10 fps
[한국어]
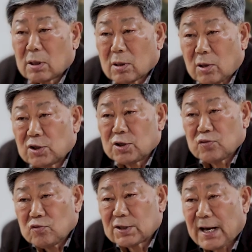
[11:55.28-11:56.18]
거친
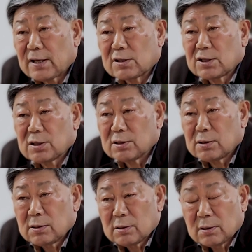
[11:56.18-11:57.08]
후
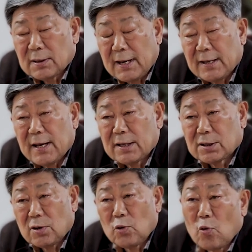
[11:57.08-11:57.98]
자격증에
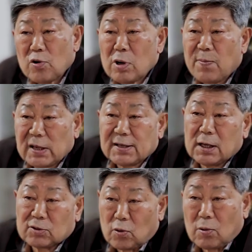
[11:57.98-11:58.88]
대해서 효율을
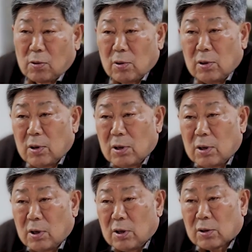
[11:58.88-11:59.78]
발생하도록
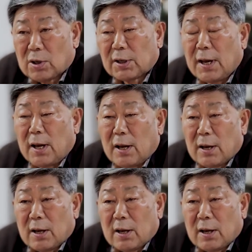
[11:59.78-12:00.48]
그렇게